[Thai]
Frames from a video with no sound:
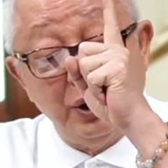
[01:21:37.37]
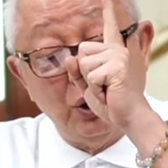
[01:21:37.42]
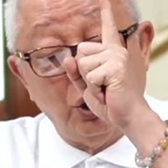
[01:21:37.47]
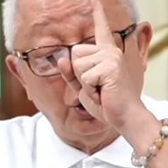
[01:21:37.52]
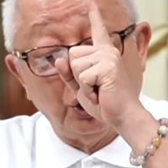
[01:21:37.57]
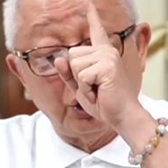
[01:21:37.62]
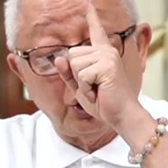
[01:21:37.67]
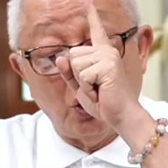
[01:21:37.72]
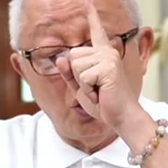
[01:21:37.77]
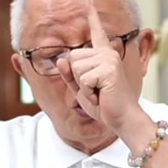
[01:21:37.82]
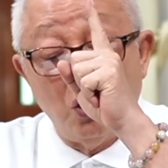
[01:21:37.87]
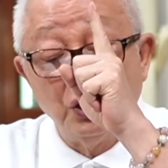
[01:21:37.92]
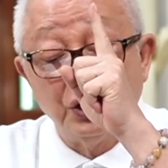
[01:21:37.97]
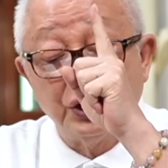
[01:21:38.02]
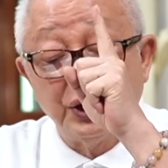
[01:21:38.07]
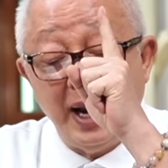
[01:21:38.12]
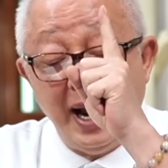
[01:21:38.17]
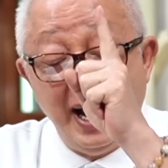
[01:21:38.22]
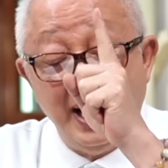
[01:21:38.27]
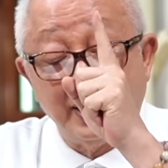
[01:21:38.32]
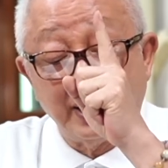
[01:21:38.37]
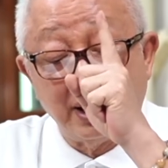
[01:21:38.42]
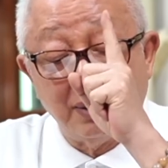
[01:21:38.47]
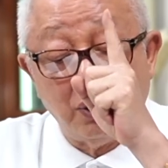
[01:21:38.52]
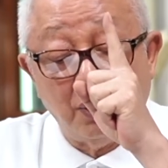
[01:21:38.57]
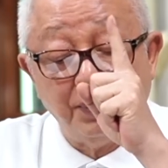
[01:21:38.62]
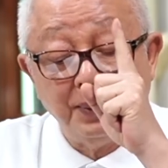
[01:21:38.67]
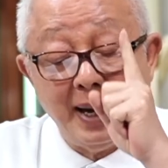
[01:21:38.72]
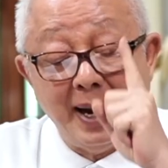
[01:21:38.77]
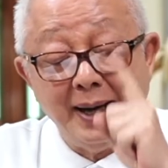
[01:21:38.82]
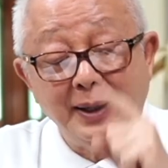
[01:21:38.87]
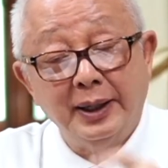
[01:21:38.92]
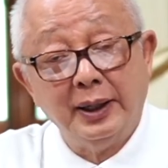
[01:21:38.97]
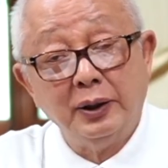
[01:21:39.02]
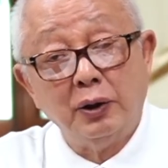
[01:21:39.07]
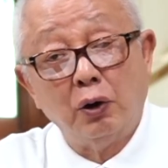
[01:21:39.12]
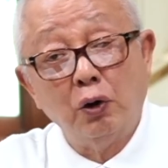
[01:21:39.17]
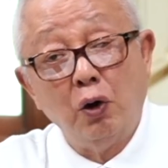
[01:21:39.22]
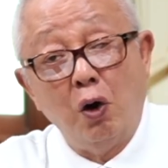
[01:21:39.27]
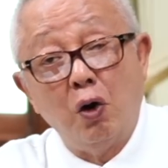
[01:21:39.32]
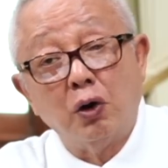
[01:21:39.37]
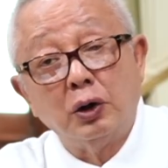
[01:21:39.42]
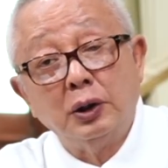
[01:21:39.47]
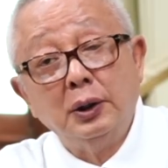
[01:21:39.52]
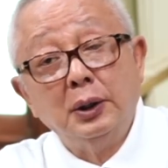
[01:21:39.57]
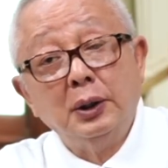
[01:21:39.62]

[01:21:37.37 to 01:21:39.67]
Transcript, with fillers: โครงสร้างระบบการเงินของโลก